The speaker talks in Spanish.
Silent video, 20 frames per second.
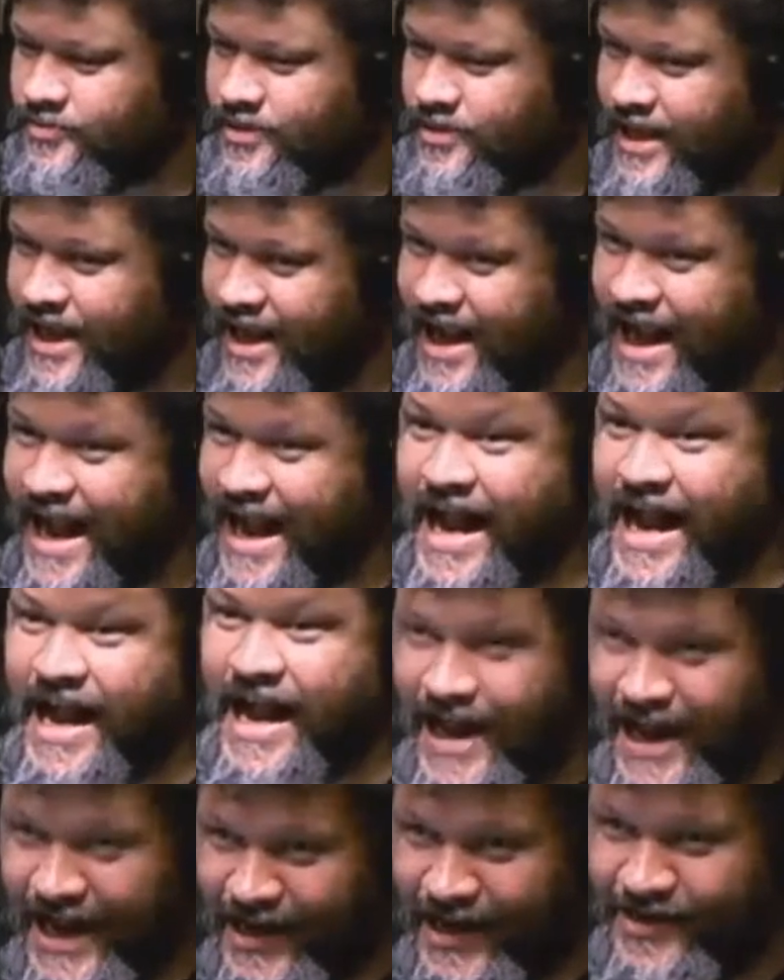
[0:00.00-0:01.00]
empecemos con ah. las
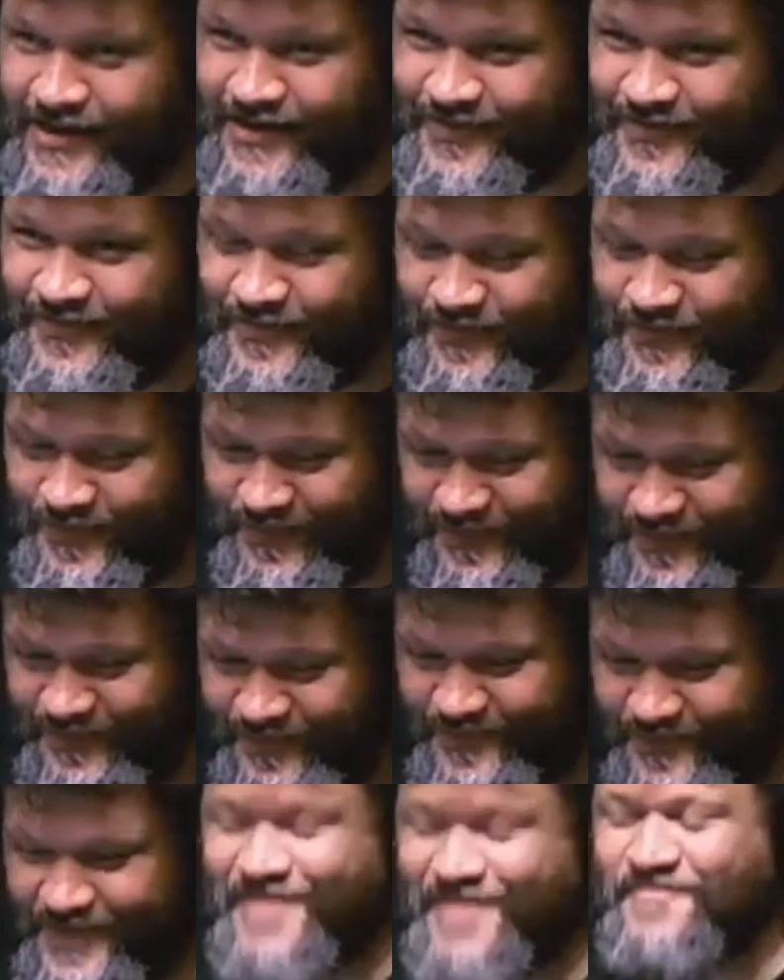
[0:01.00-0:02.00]
necesidades básicas. O
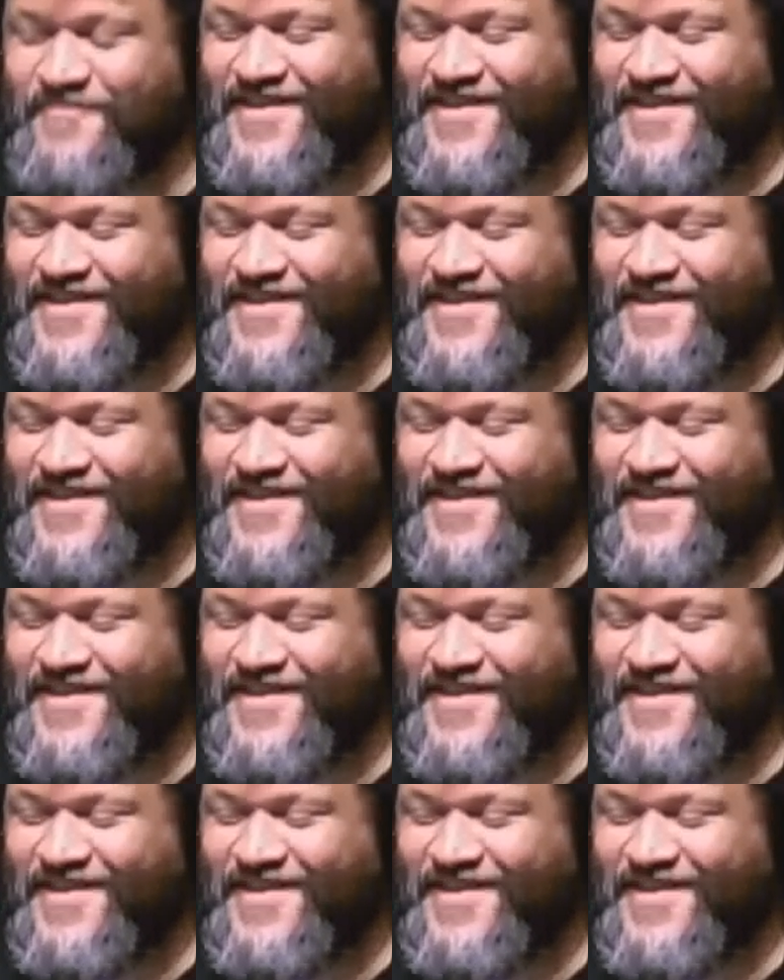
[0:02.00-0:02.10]
sea,